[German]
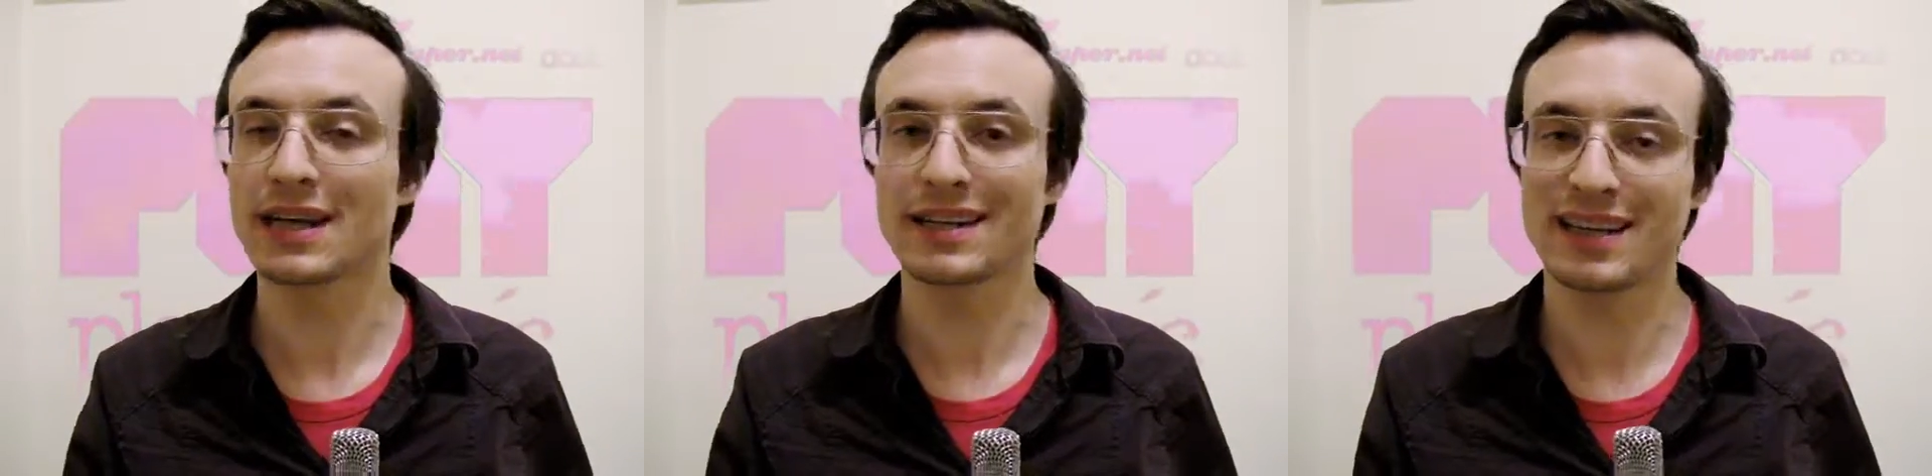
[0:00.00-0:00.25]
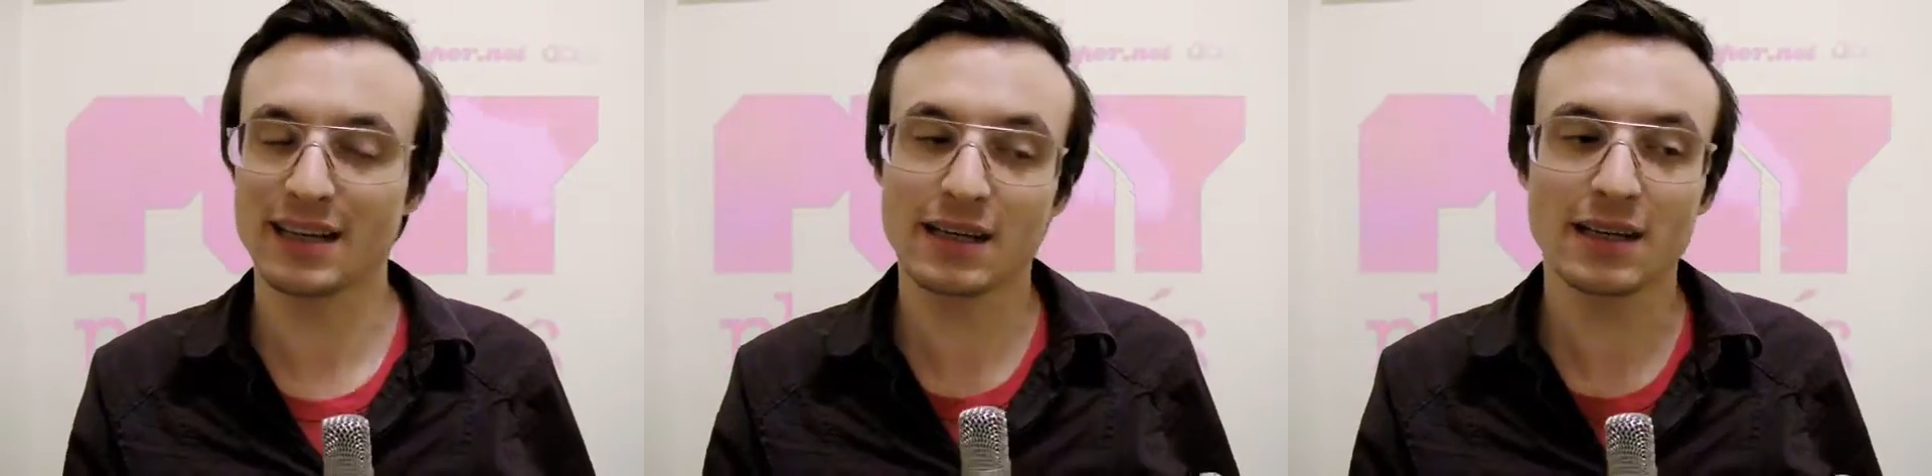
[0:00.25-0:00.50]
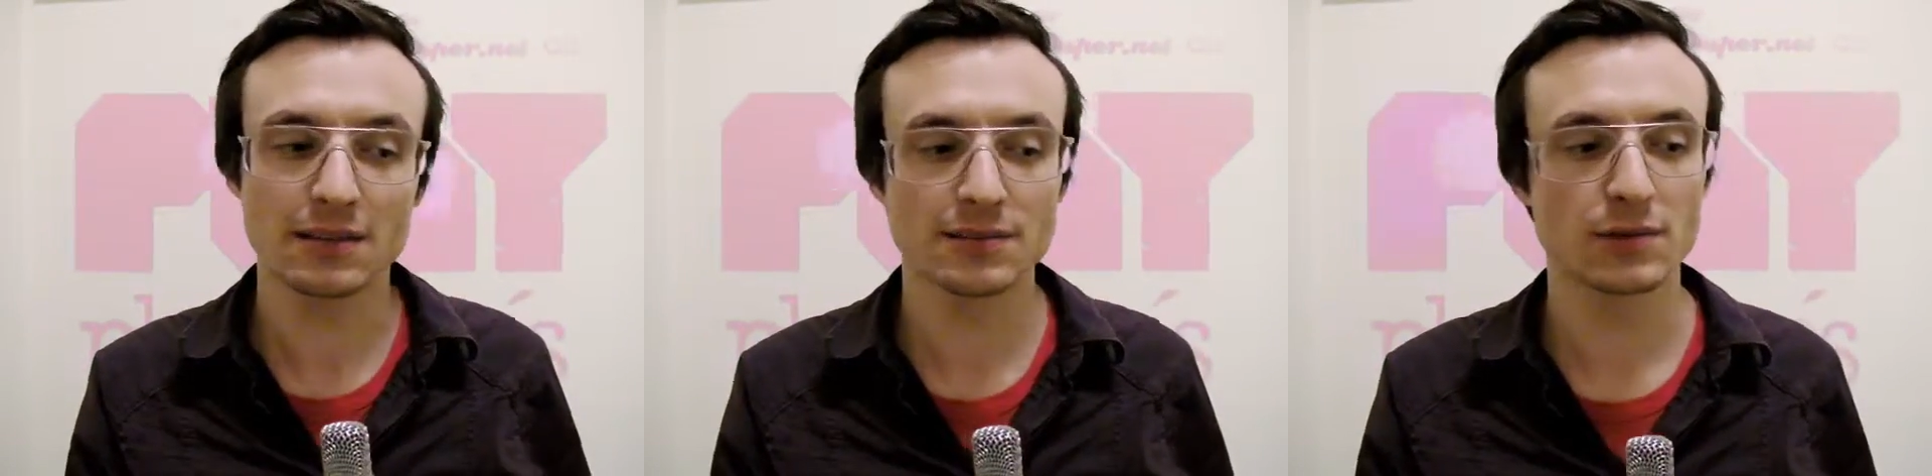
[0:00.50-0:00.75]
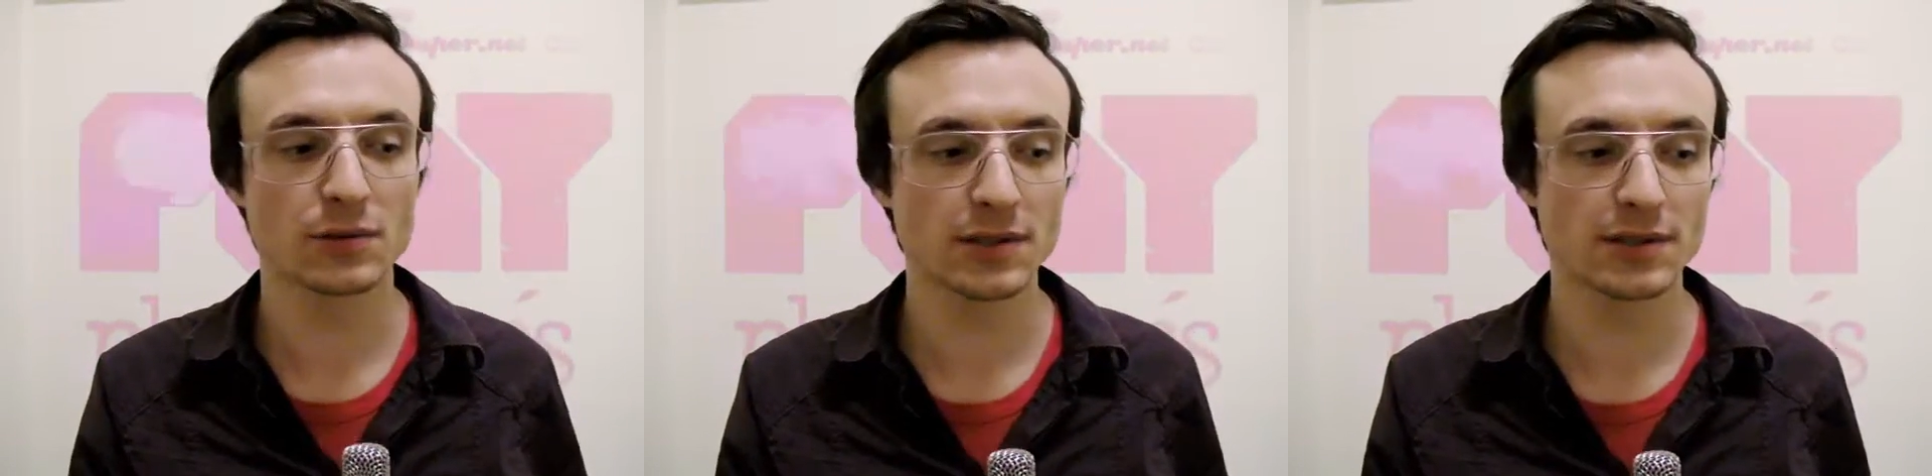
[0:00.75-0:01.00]
ein erst
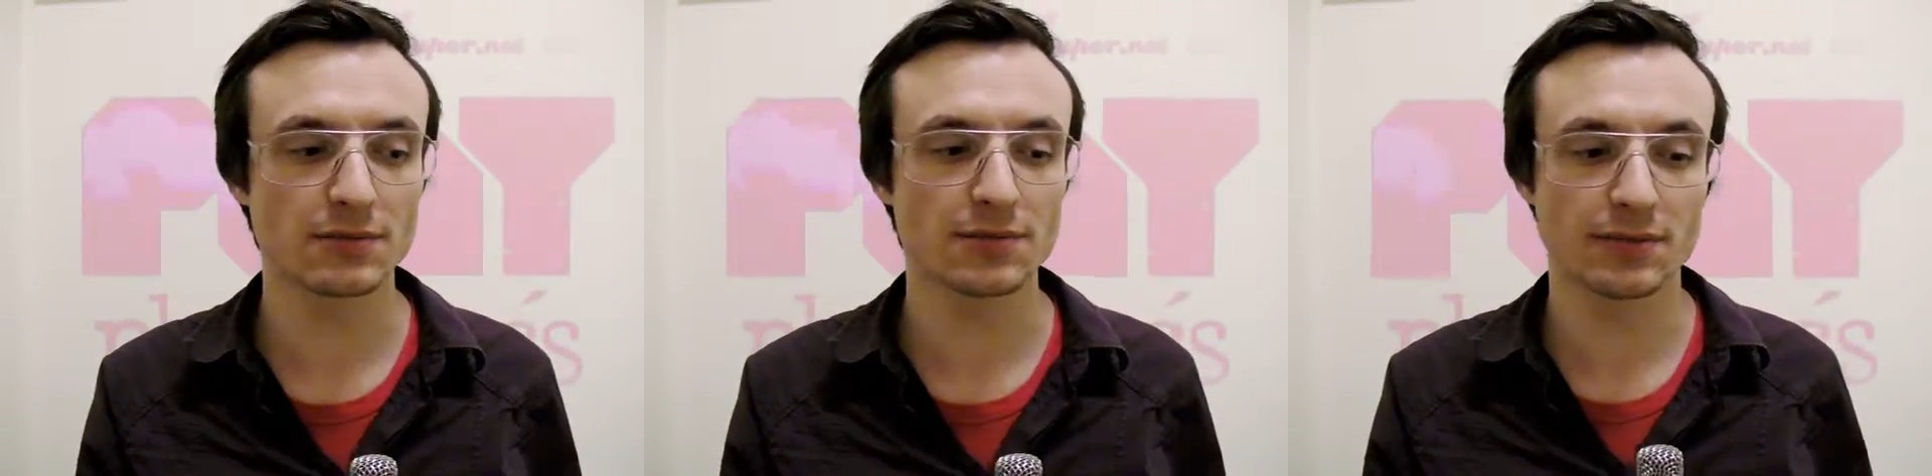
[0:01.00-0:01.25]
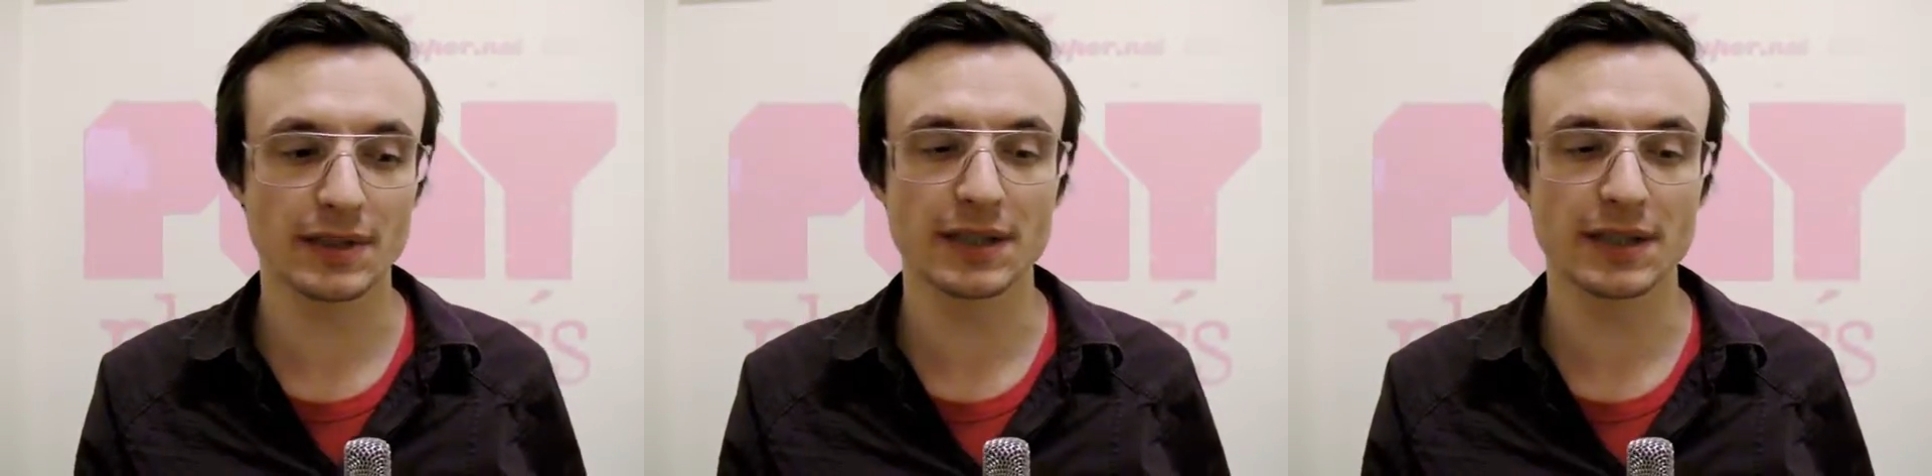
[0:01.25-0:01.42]
vor kurzem, vor